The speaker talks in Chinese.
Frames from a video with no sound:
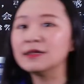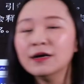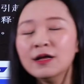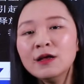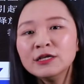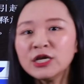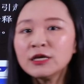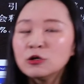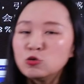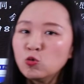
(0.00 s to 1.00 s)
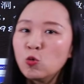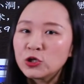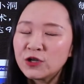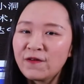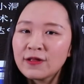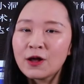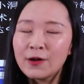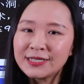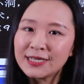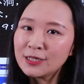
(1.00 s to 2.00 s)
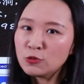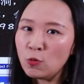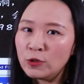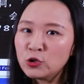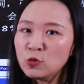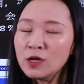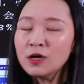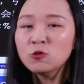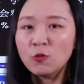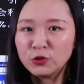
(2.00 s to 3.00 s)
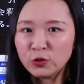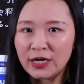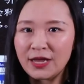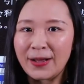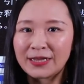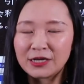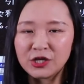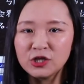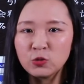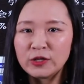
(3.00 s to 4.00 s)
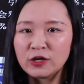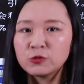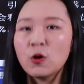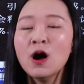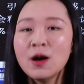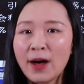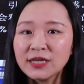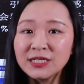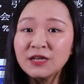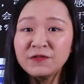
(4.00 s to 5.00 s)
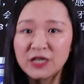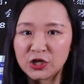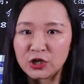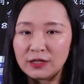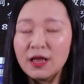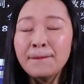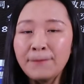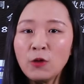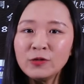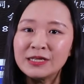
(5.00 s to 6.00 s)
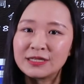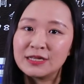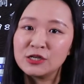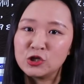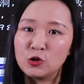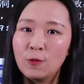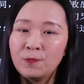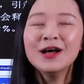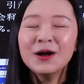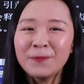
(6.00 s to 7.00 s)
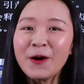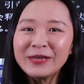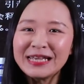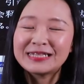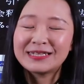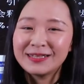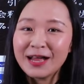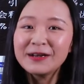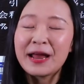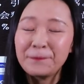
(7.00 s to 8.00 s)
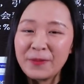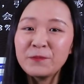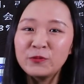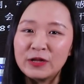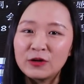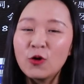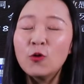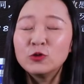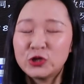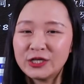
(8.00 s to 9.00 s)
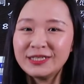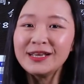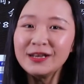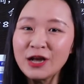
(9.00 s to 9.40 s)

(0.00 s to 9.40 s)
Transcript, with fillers: 的。这个如果是放到 S A T 作文中呢，我们就可以把它称之为叫做 positive diction，褒义词的使用。褒义词当然并不能够直接